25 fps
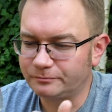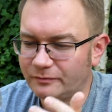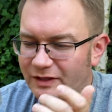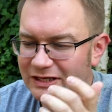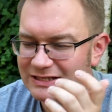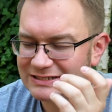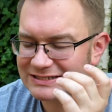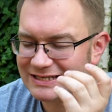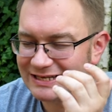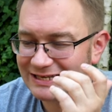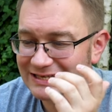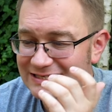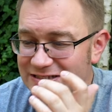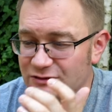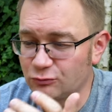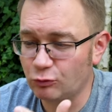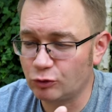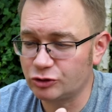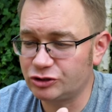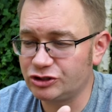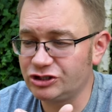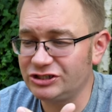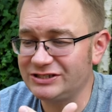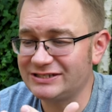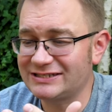Jest takie
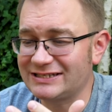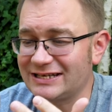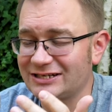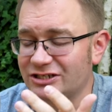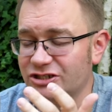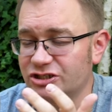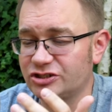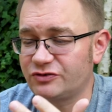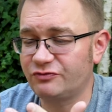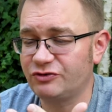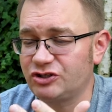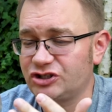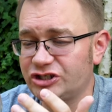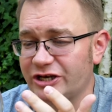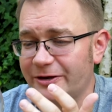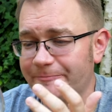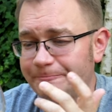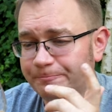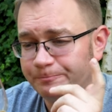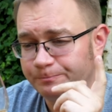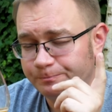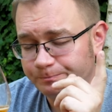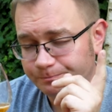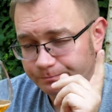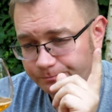złociste, rzeczywiście
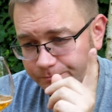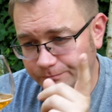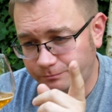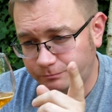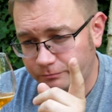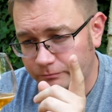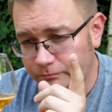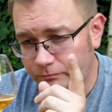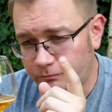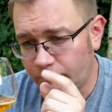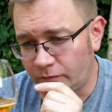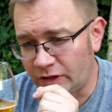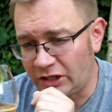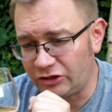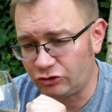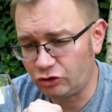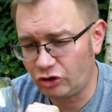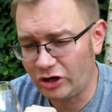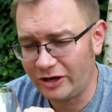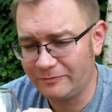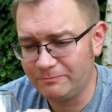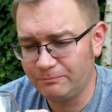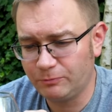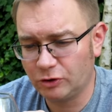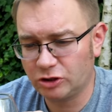
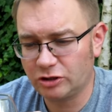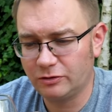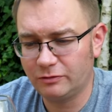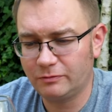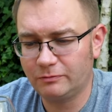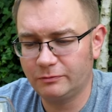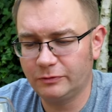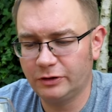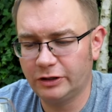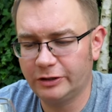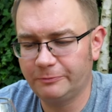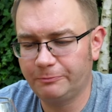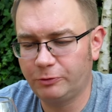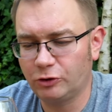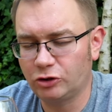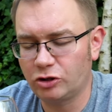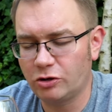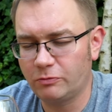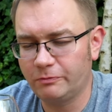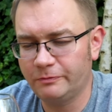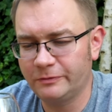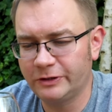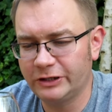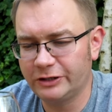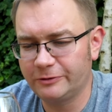Trochę mi
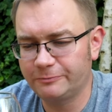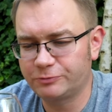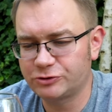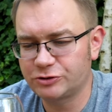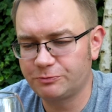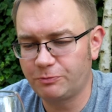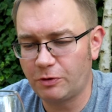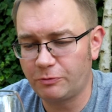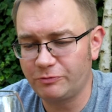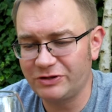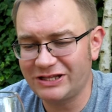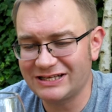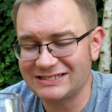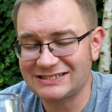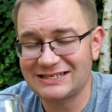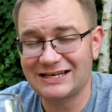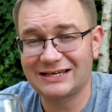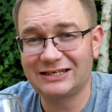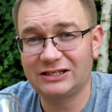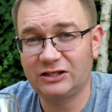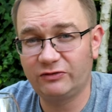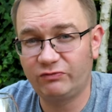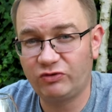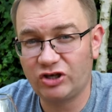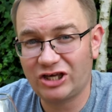przypomina
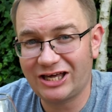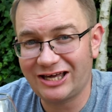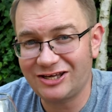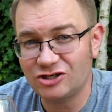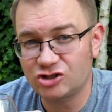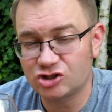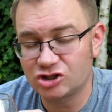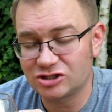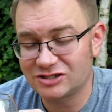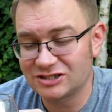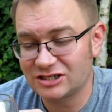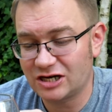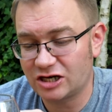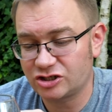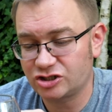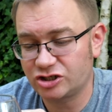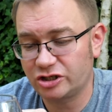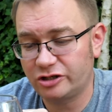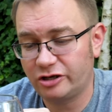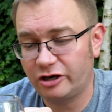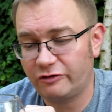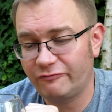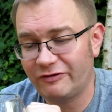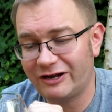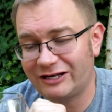Sanctification z
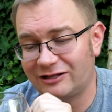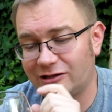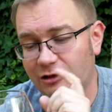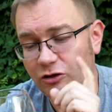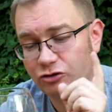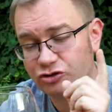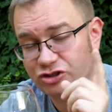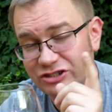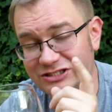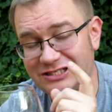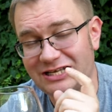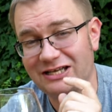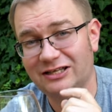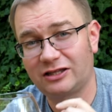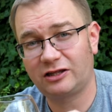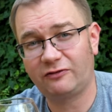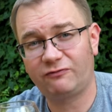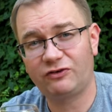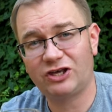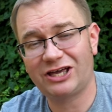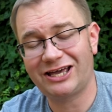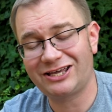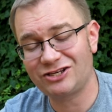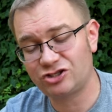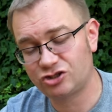Russian River, tylko że
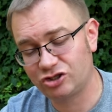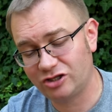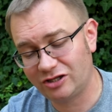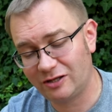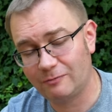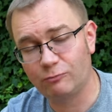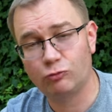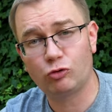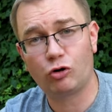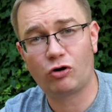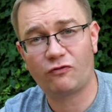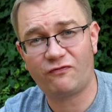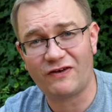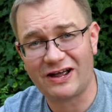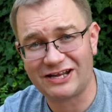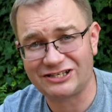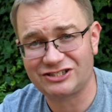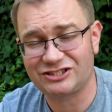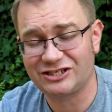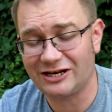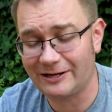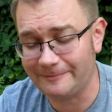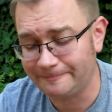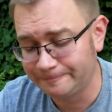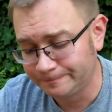Sanctification nie było
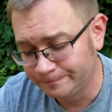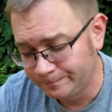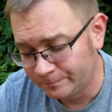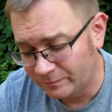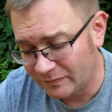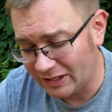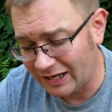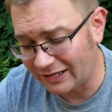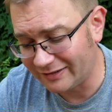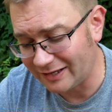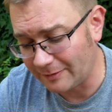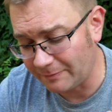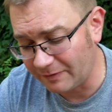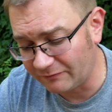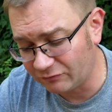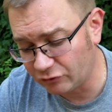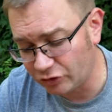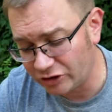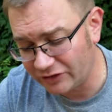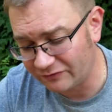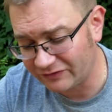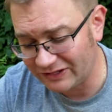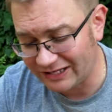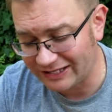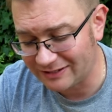kwaśne, na pewno
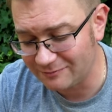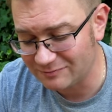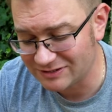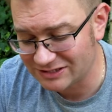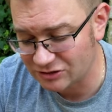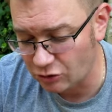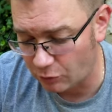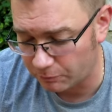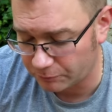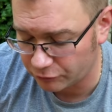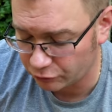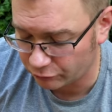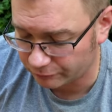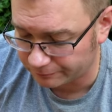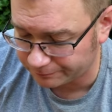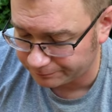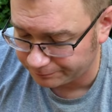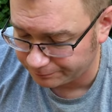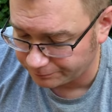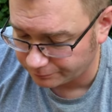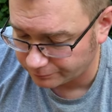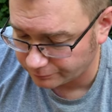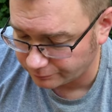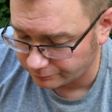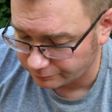nie w takim stopniu.
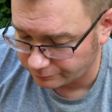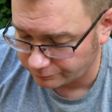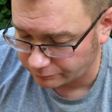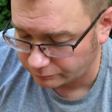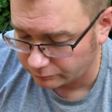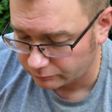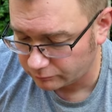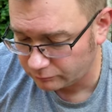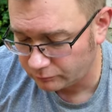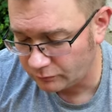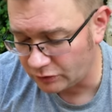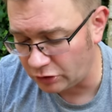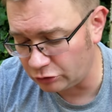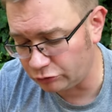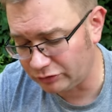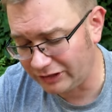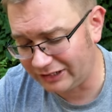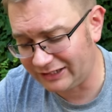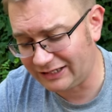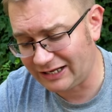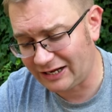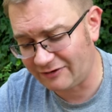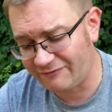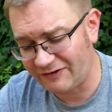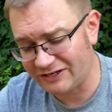
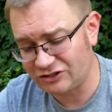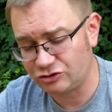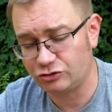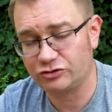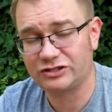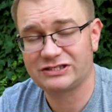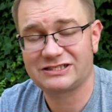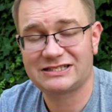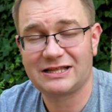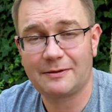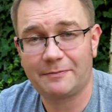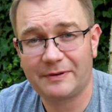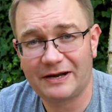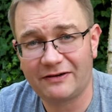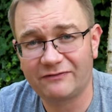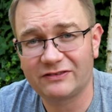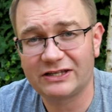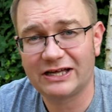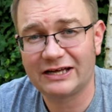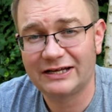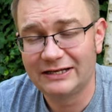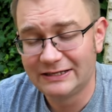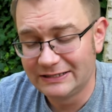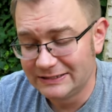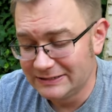Tutaj ta kwaśność jest
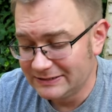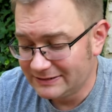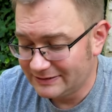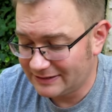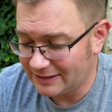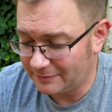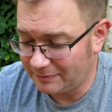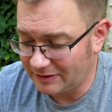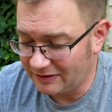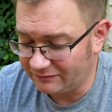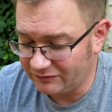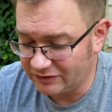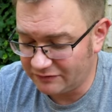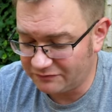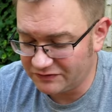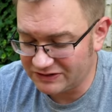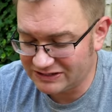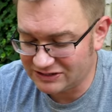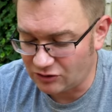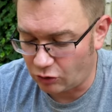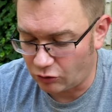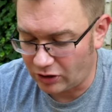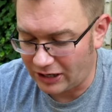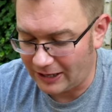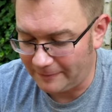naprawdę, naprawdę
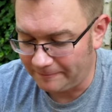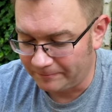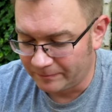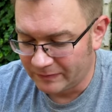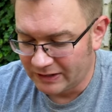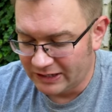wysoka.